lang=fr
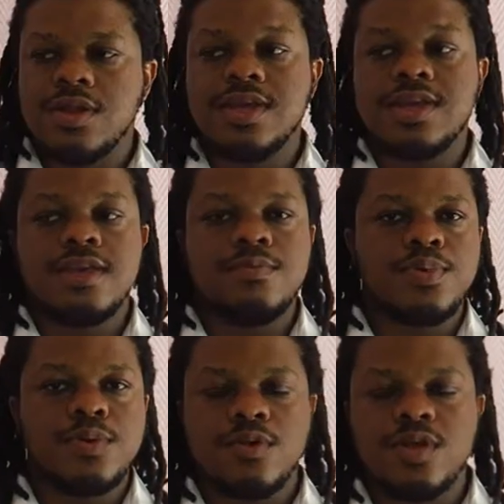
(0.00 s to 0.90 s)
l'équipe
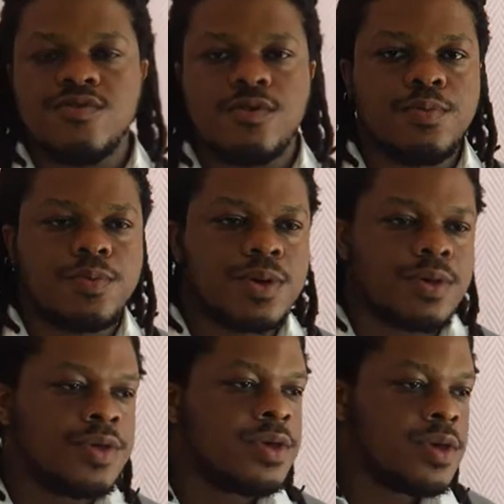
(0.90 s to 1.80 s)
de
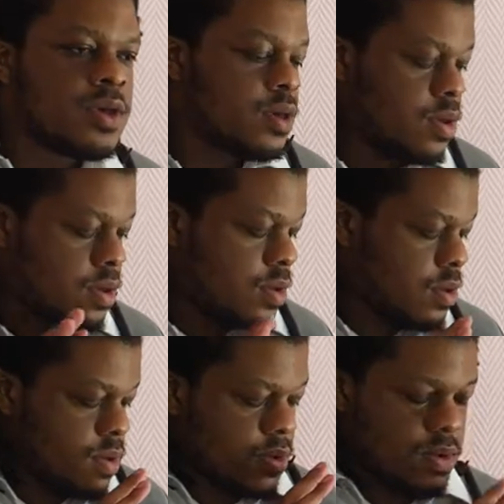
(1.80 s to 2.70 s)
développement euh,
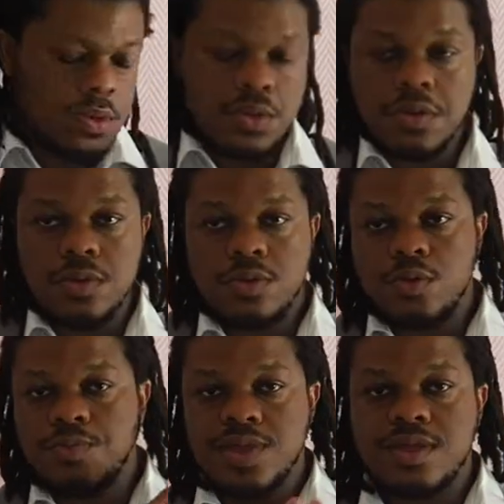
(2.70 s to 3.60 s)

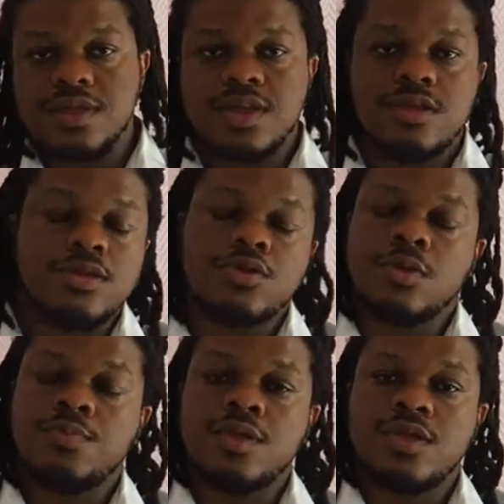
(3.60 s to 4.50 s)
de Peak Design qui
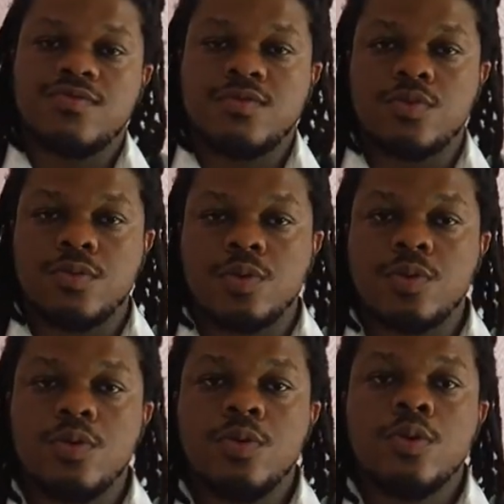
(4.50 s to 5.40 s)
serait peut-être
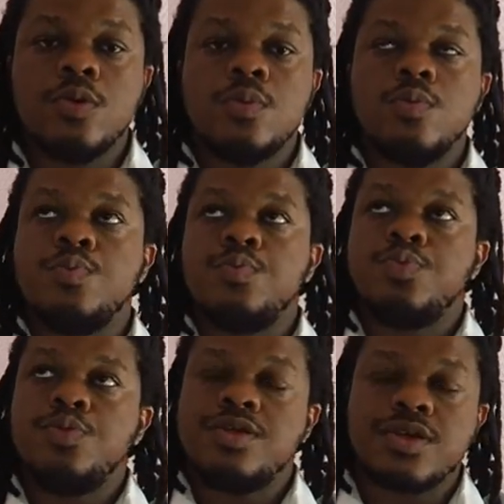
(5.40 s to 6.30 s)
éventuellement
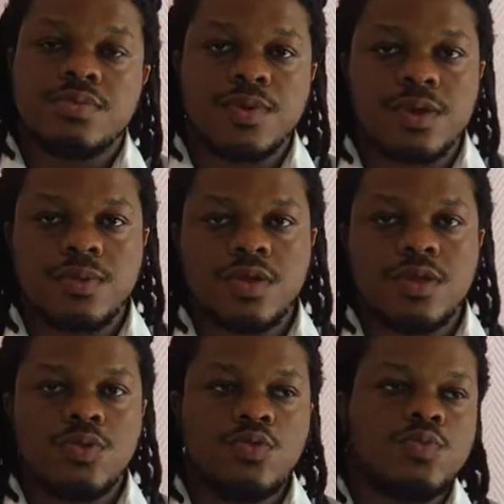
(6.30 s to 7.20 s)
plus
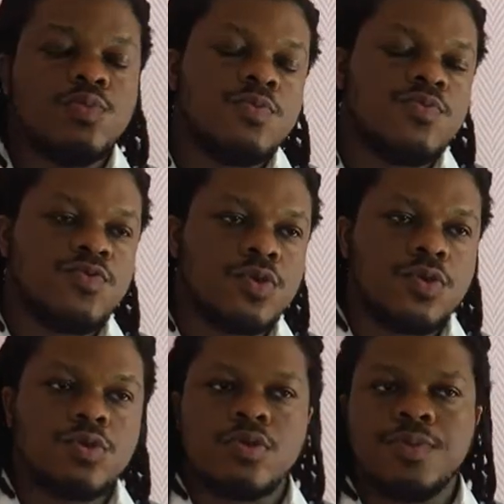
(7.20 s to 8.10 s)
expérimentée, vu
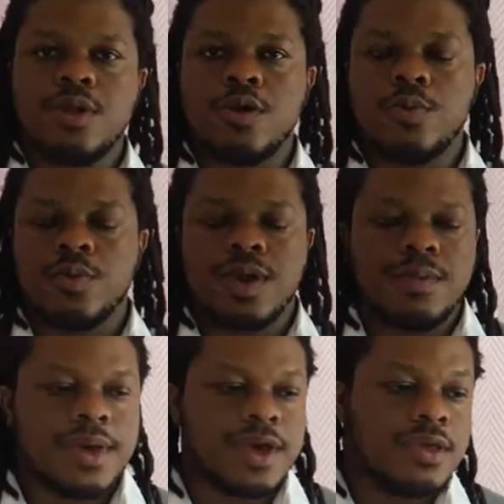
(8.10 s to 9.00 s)
qu'ils ne sont pas à leur premier
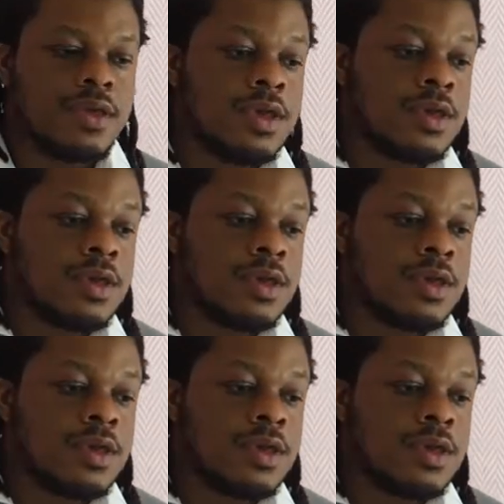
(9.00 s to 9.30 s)
appareil